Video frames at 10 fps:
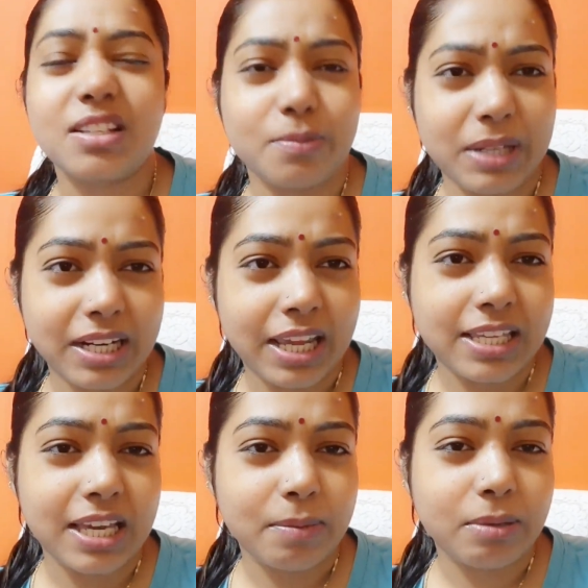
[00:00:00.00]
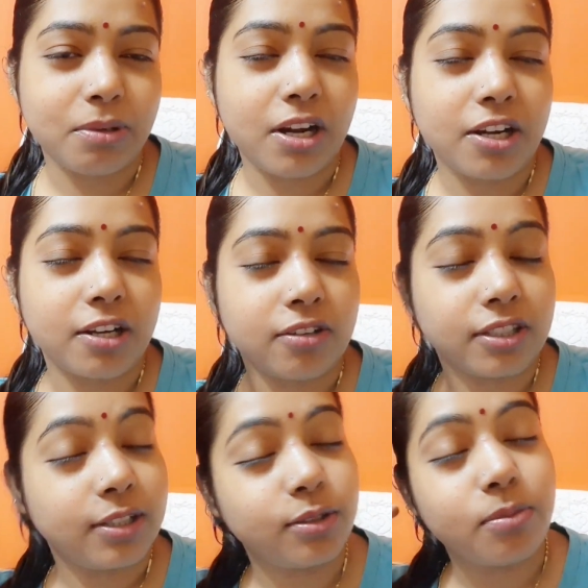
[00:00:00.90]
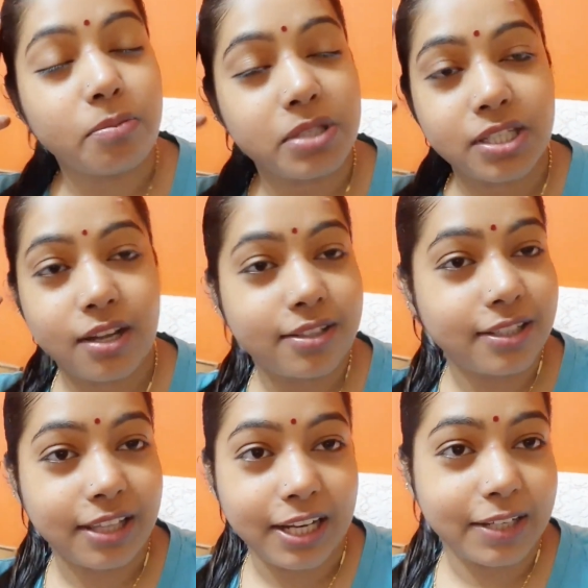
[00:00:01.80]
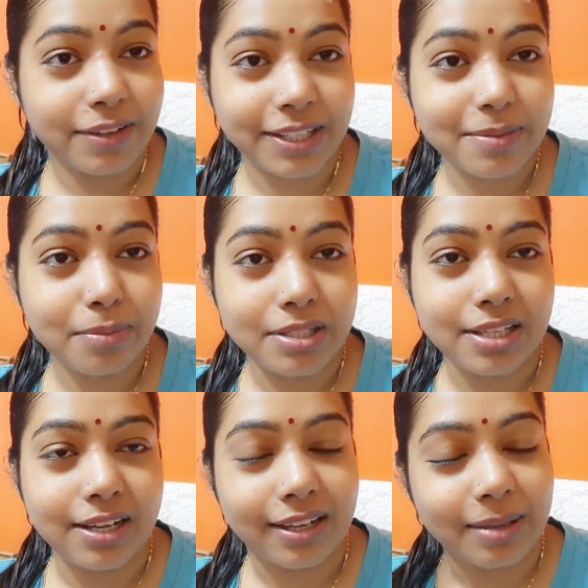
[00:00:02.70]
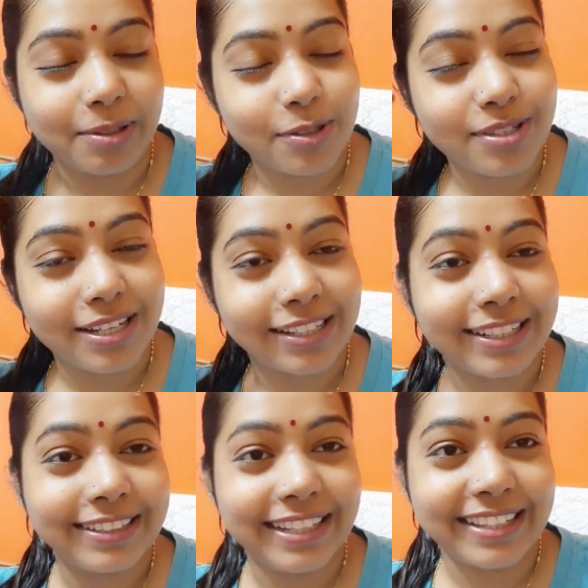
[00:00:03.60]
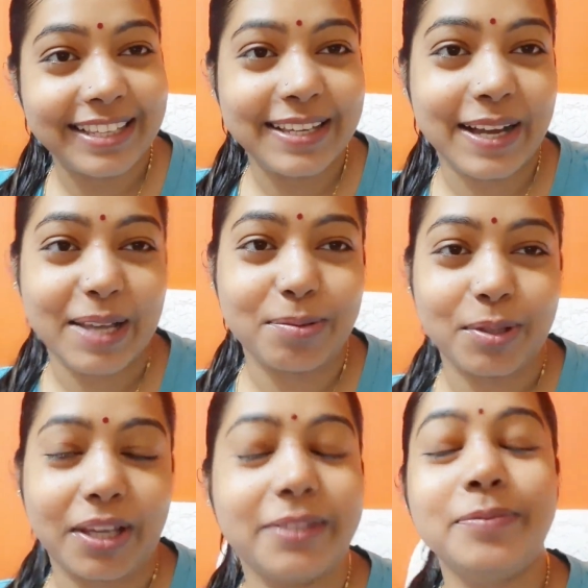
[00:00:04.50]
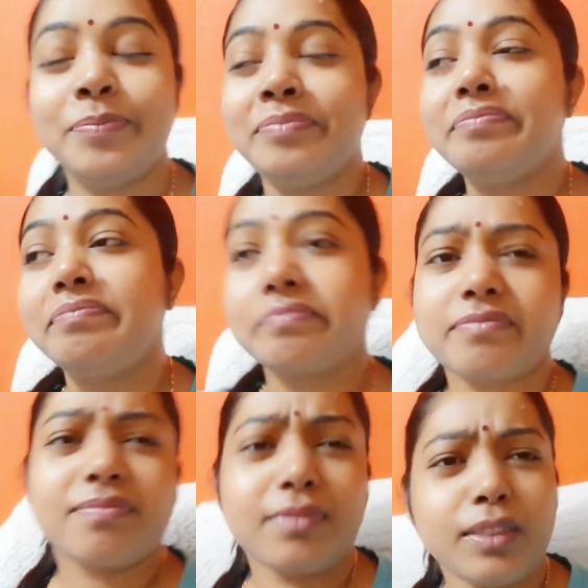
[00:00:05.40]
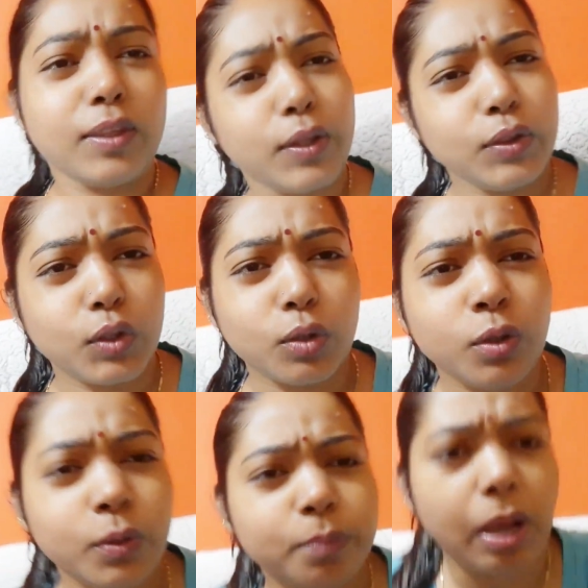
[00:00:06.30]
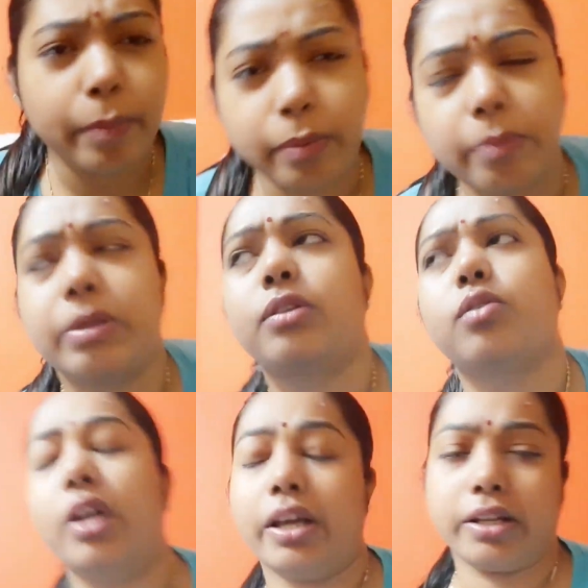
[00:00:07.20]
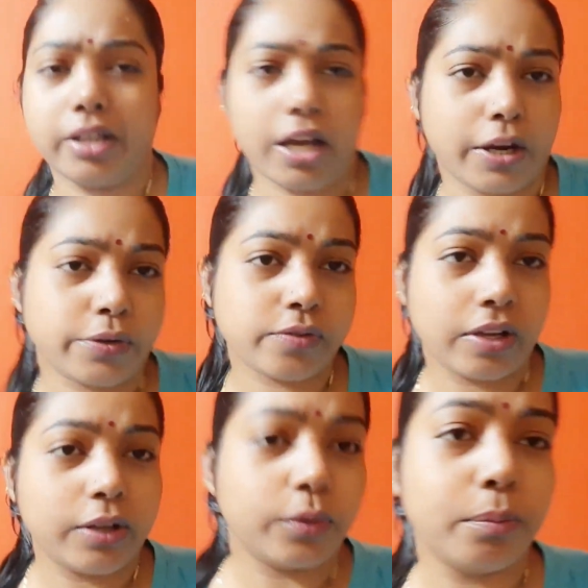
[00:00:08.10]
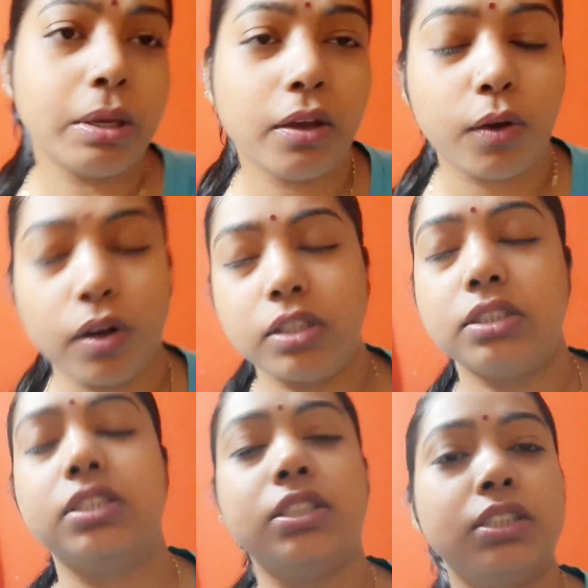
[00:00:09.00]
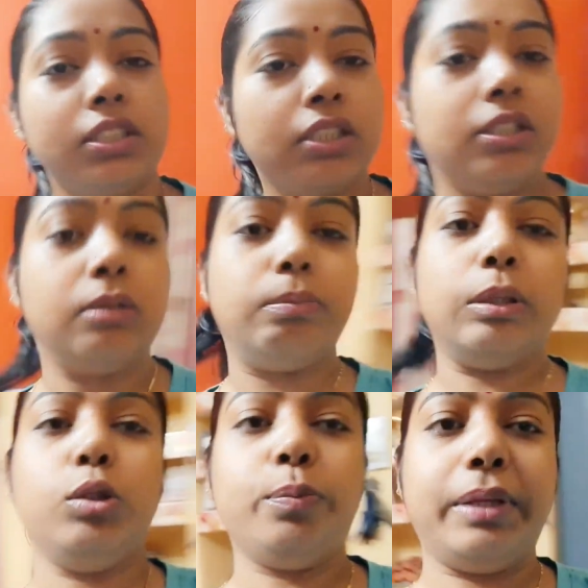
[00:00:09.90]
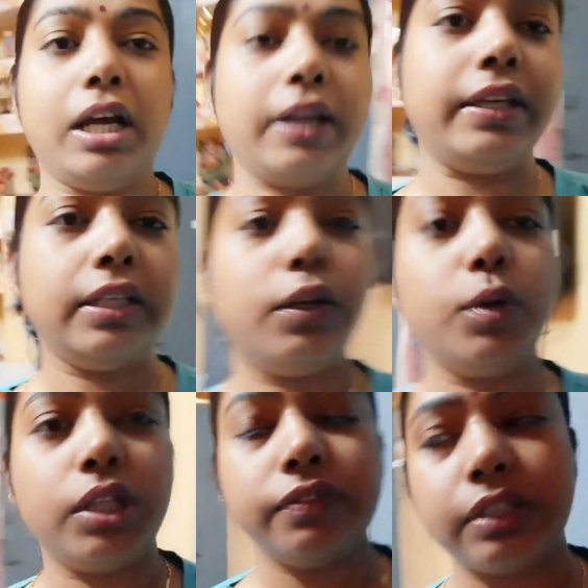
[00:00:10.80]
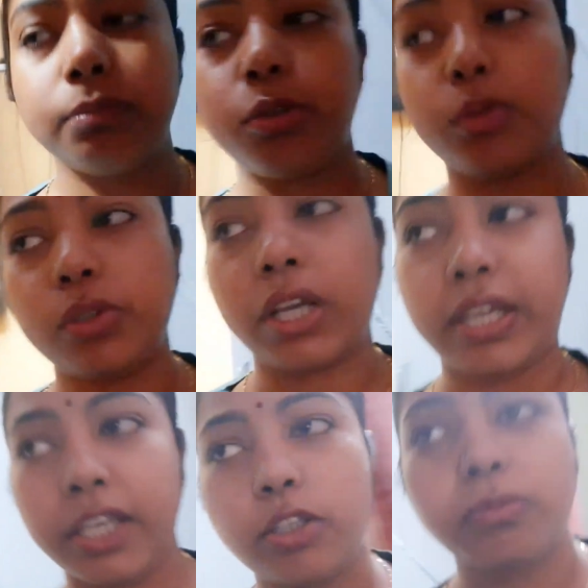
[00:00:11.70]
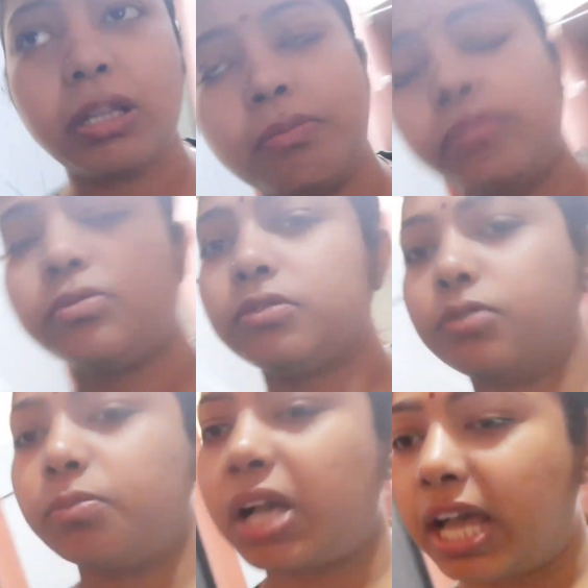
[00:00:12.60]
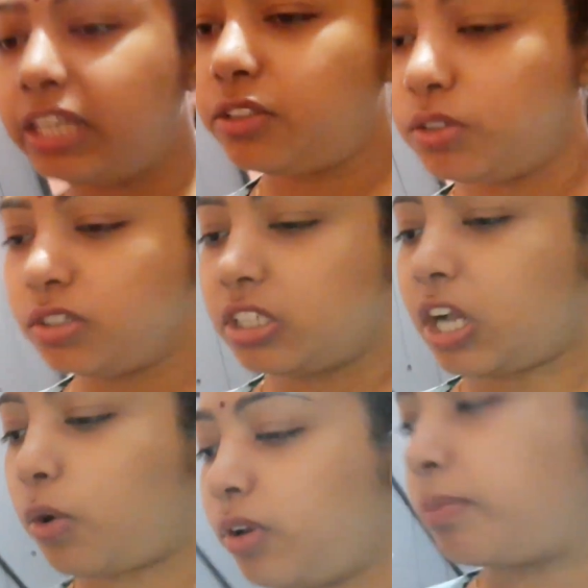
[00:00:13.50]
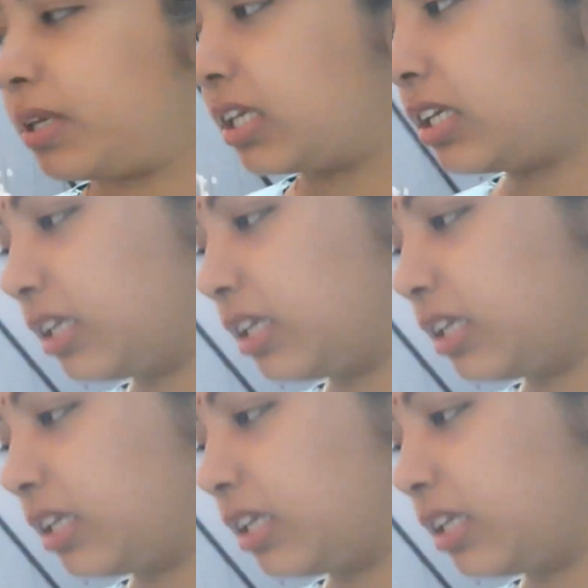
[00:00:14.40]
तो मैंने नहीं किया मैंने बोला हटाओ और कल तो मम्मी के यहाँ से तेल लगा के मज़ा आ गया बिल्कुल सर का दर्द ही गायब हो गया तो पापा मम्मी तो खाना खा रहे हैं उस वाले रूम में और मधु बना रही हैं रोटी फिर हम दोनों खाएंगे तुमने तुम खा लियो ये खाओगे भी